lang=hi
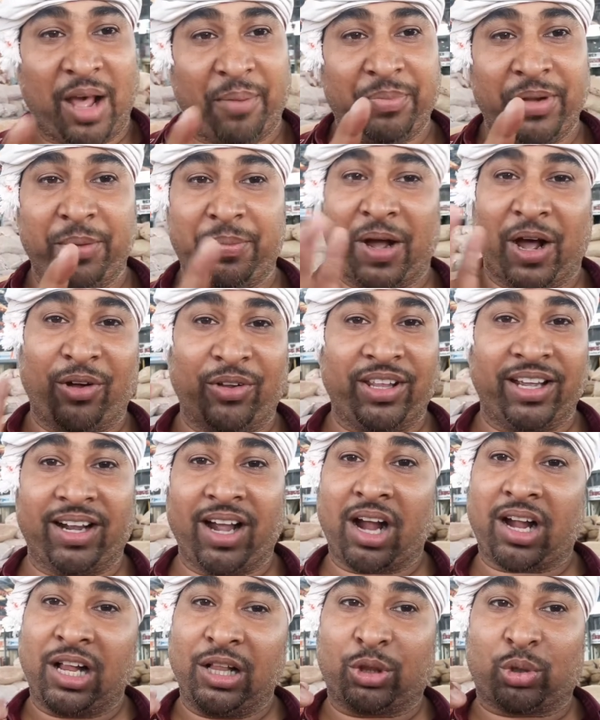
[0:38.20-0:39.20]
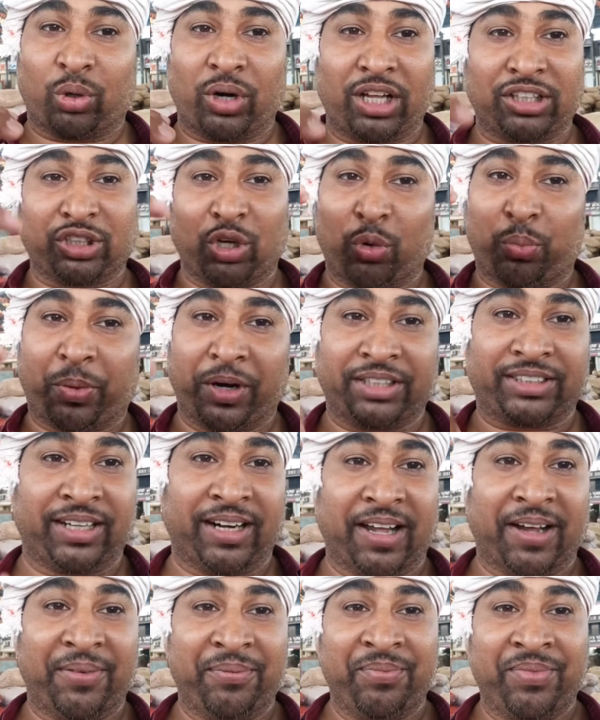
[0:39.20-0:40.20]
आपने भाव देखा कल थोड़ा सा ऊपर
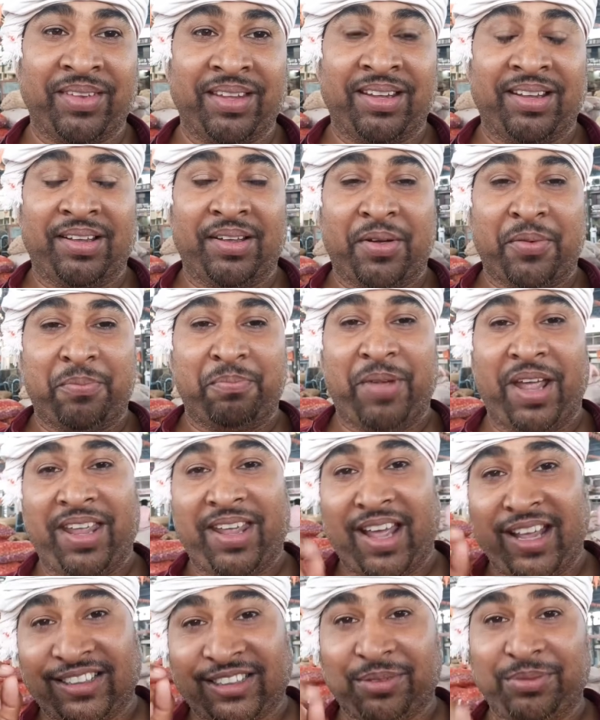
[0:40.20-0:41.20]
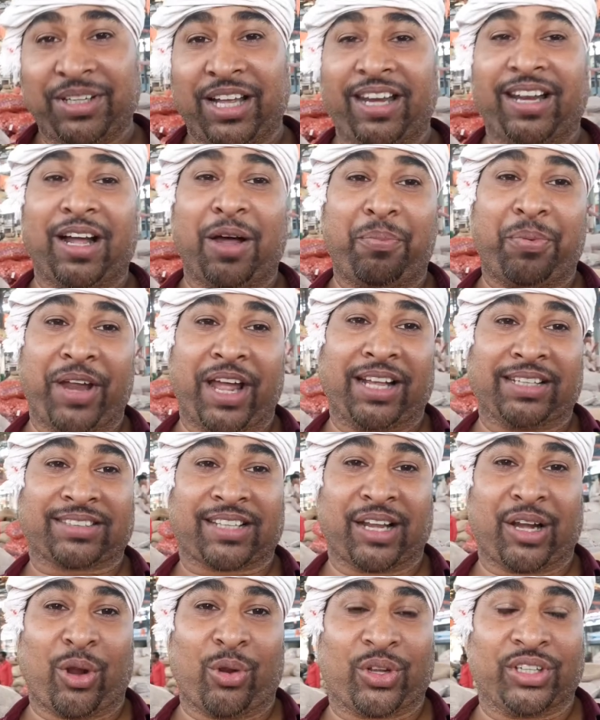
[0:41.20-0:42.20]
चढ़ा मैं यही समझाने का
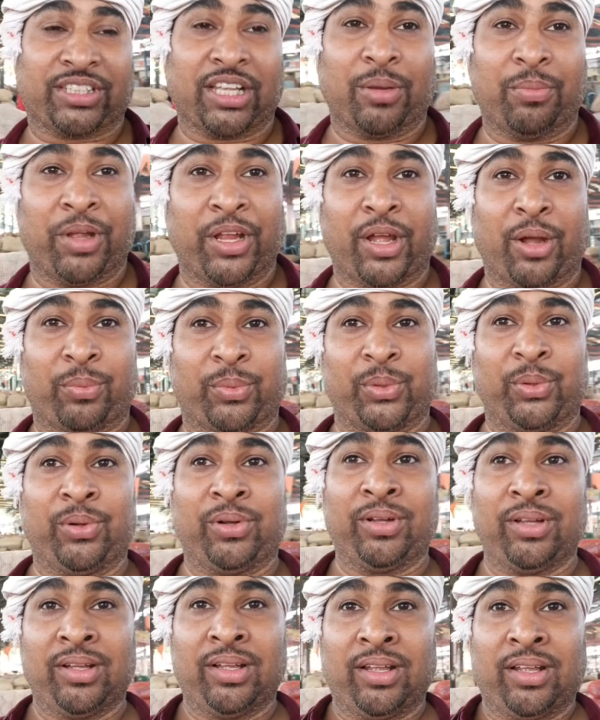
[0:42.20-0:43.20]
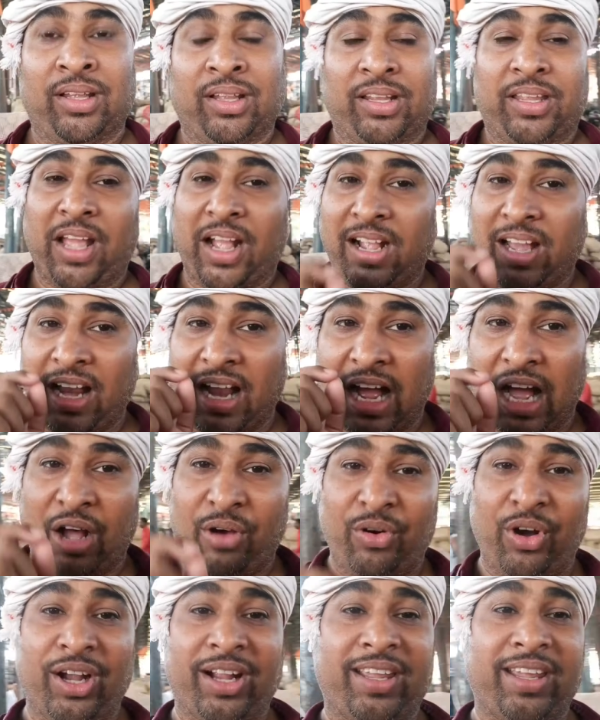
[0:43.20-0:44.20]
प्रयास कर रहा हूँ किसान भाई आपको क्या
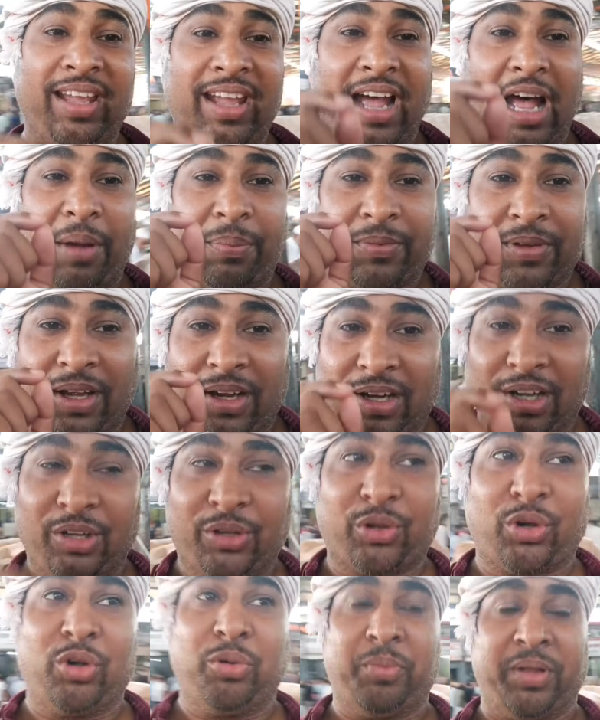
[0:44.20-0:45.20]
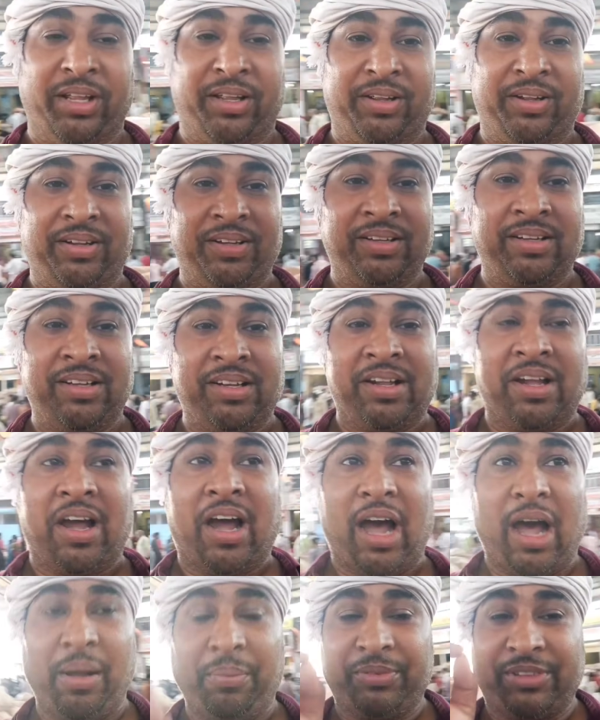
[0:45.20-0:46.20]
आवक के आपके कंट्रोल में है
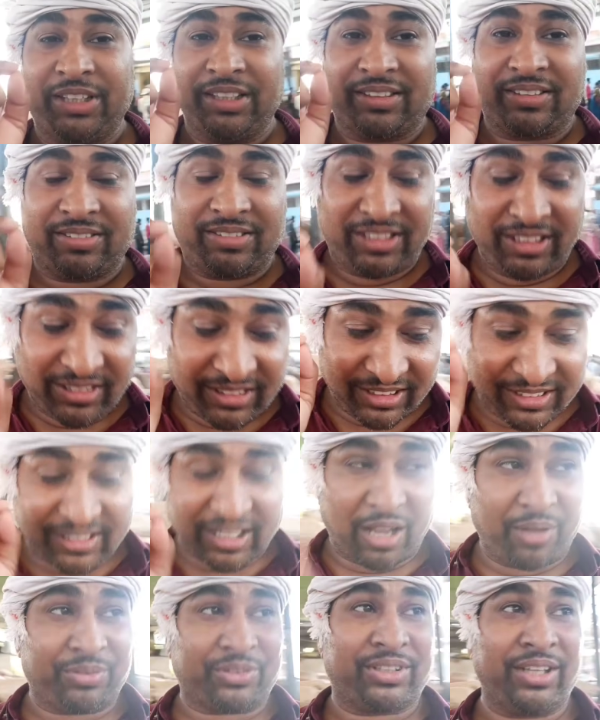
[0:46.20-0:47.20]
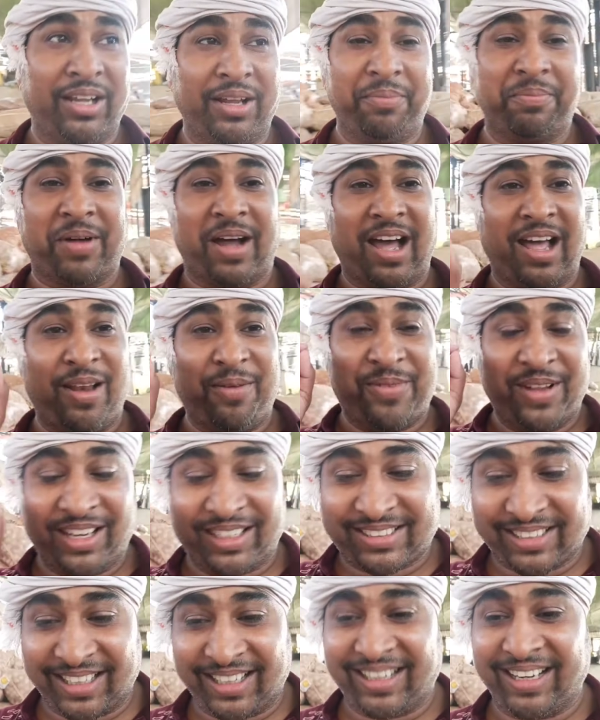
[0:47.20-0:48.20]
आप जि, जिस हिसाब से माल
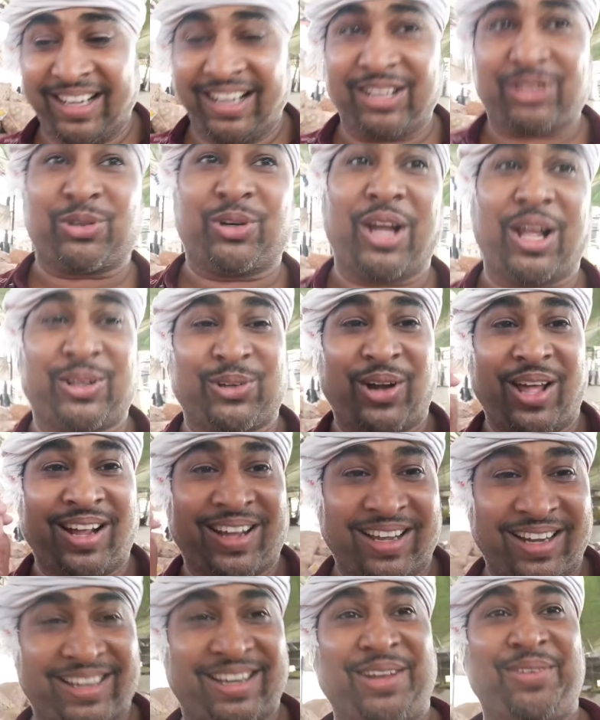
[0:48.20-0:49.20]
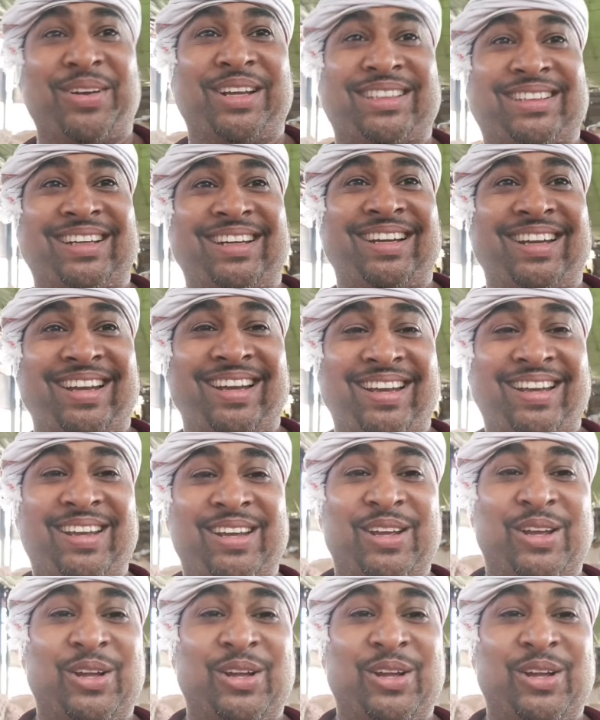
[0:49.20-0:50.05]
बेचेंगे थोड़ा थोड़ा करके बेचेंगे